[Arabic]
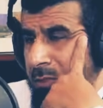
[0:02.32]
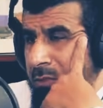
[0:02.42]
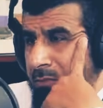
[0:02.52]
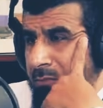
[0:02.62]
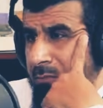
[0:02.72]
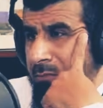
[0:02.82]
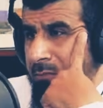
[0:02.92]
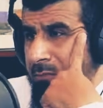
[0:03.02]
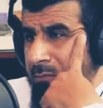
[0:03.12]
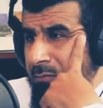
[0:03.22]
كيف كيف
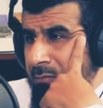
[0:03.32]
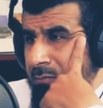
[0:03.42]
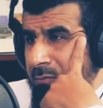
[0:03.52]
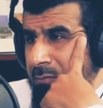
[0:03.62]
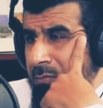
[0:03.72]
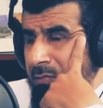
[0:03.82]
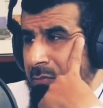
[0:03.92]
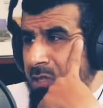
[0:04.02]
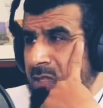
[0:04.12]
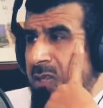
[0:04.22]
اتعامل معها
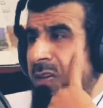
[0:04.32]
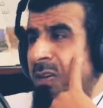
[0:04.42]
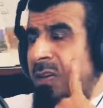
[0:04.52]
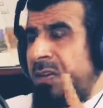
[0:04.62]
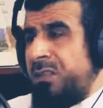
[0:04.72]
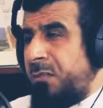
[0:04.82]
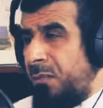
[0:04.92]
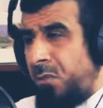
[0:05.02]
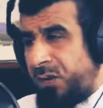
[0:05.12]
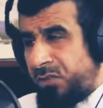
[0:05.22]
جميل جدا
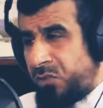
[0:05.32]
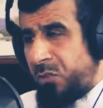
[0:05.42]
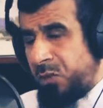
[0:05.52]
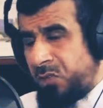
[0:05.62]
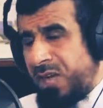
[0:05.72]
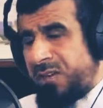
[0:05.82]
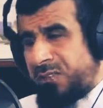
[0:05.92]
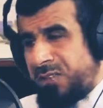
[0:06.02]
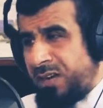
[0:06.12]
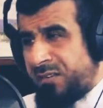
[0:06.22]
طبعا موارد الشبهه والاشكال
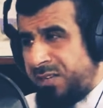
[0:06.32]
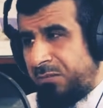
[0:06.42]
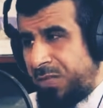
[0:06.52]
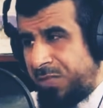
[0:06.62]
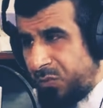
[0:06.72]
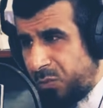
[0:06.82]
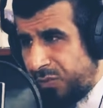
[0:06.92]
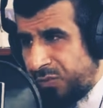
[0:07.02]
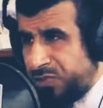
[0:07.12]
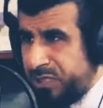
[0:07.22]
تدخل على انسان متعدد
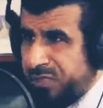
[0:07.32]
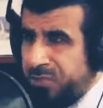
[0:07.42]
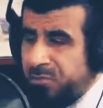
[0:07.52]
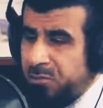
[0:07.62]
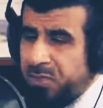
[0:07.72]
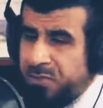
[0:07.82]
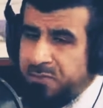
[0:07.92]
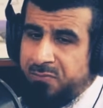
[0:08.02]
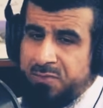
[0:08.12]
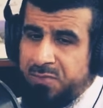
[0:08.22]
وكثير جدا
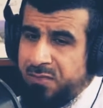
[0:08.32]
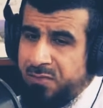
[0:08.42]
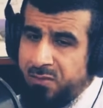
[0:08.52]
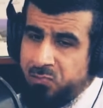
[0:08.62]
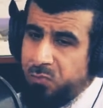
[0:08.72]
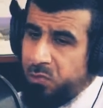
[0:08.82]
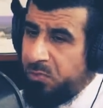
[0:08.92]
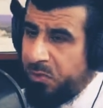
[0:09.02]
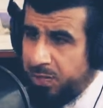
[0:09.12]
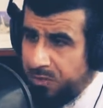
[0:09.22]
وبالذات في ظل تفجر
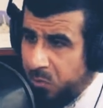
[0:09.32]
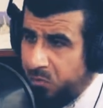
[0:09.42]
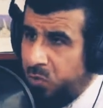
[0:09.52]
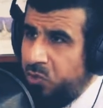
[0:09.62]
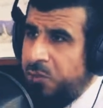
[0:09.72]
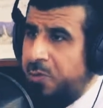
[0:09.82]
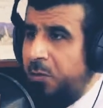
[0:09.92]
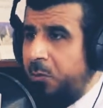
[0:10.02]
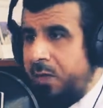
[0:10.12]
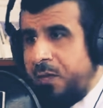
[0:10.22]
شبكات التواصل
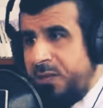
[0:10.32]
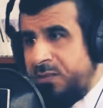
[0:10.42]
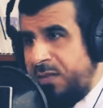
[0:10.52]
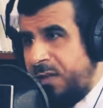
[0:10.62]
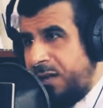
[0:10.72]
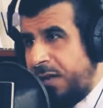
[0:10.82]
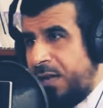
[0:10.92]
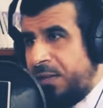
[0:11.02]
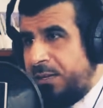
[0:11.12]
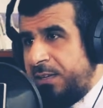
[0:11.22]
الاجتماعي وغيرها صار
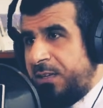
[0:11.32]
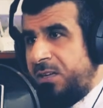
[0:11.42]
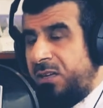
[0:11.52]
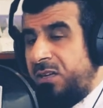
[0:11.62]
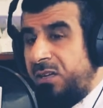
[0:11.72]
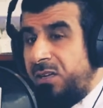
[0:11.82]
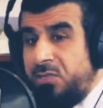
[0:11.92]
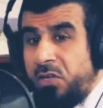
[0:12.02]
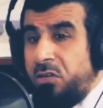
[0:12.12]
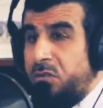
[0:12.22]
يعني
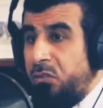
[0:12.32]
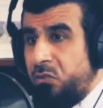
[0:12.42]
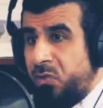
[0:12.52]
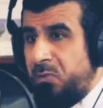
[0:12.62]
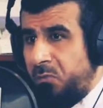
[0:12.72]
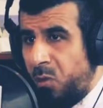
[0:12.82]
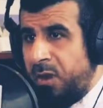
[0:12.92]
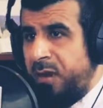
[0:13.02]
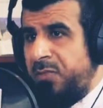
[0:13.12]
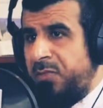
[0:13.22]
الكثير من المسلمين
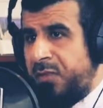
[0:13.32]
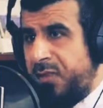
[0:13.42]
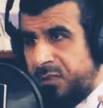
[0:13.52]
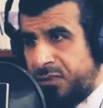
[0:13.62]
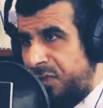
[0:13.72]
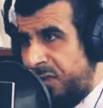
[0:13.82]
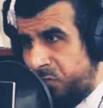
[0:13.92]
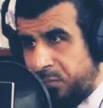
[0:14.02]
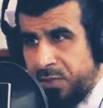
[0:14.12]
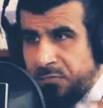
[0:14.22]
معرض
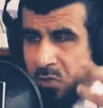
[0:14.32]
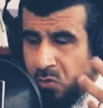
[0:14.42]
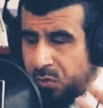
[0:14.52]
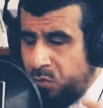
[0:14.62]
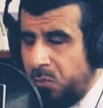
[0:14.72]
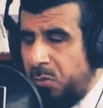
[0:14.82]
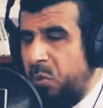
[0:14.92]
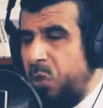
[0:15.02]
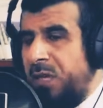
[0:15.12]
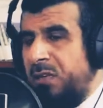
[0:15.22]
لالتقاط شبهه من هنا وشبهه
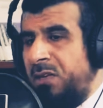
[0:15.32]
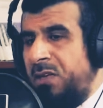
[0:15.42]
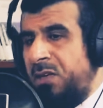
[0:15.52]
من هناك